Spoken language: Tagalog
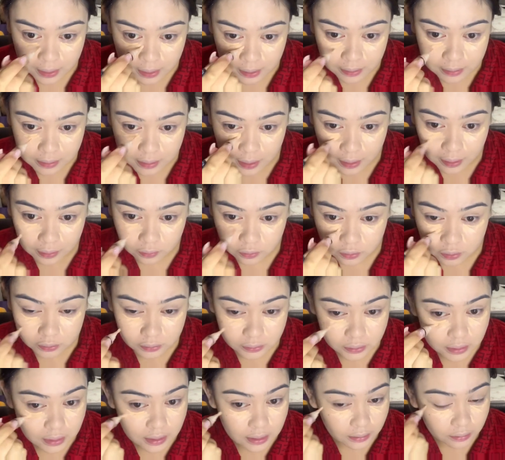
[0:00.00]
Dahil
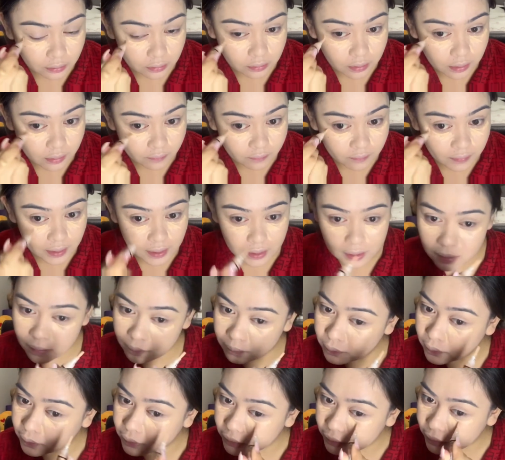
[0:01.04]
konti lang yung
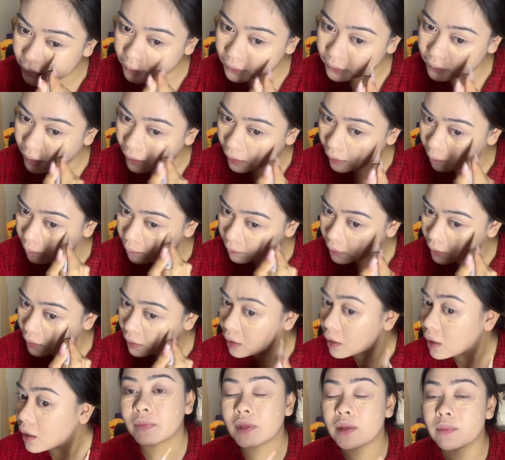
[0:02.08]
available that time.
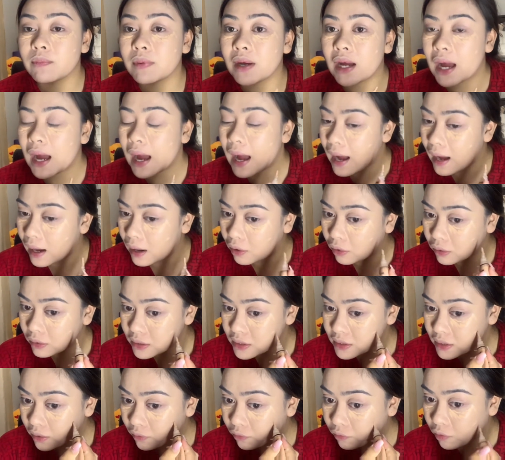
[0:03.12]
ba diba, ang
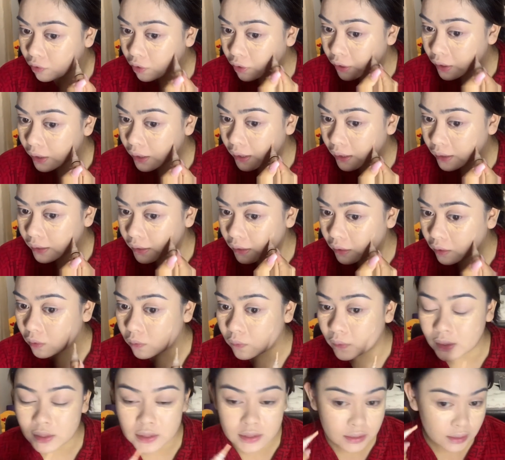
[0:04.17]
Sephora
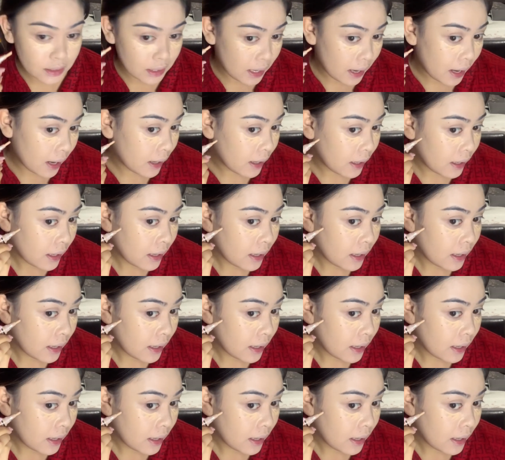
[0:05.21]
nag-con sila?